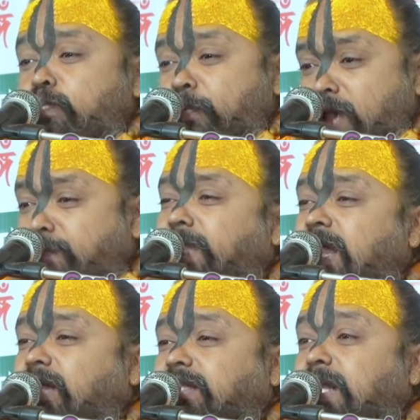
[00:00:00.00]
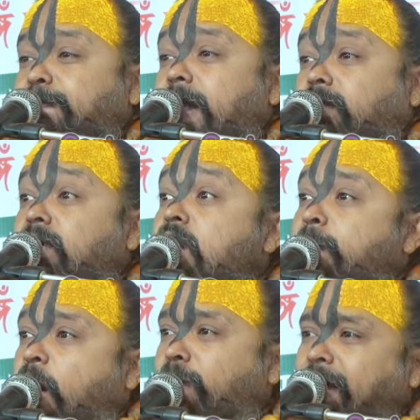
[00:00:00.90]
উপলব্ধি করতে পারো
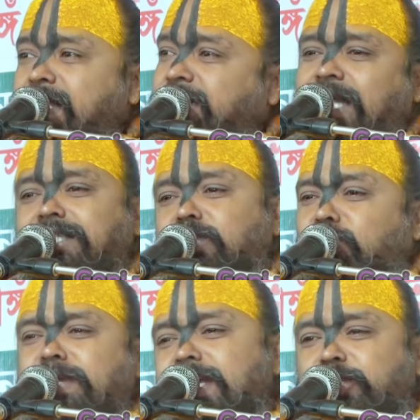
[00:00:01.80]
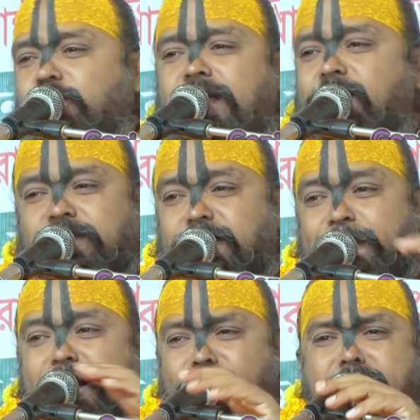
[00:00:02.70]
ভগবানের সাথে তুমি কি শাখা হতে
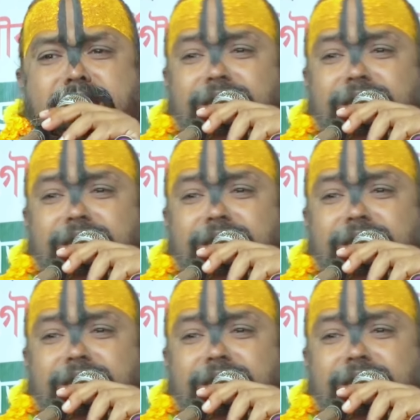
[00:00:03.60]
পারো না